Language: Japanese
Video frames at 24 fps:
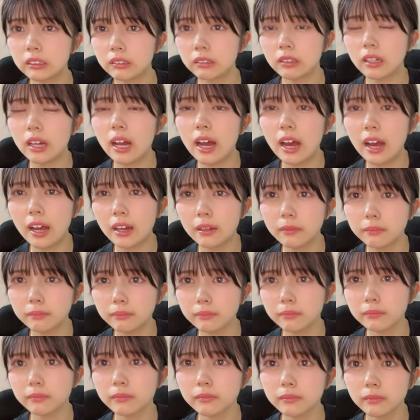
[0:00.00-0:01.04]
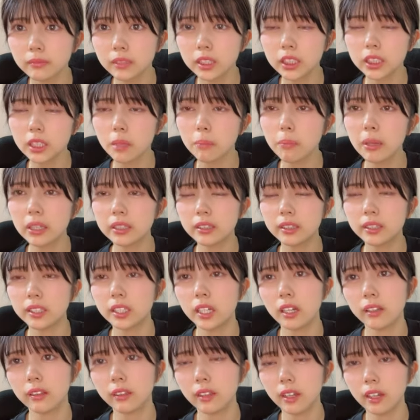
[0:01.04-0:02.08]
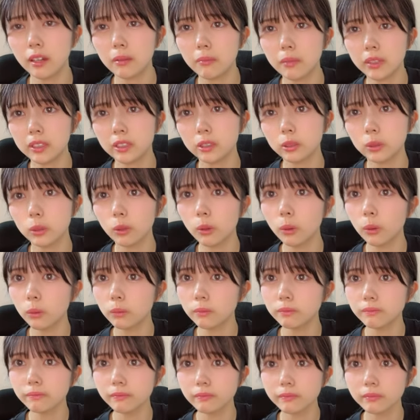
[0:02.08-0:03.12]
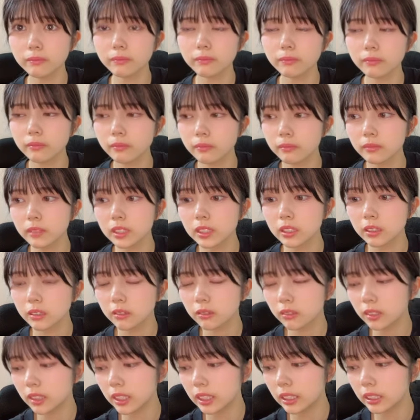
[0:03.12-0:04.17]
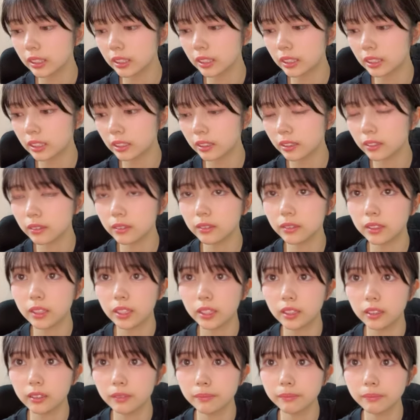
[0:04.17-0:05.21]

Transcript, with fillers: 辛らい下パッチ貼って寝ます今日口内炎ってきついよね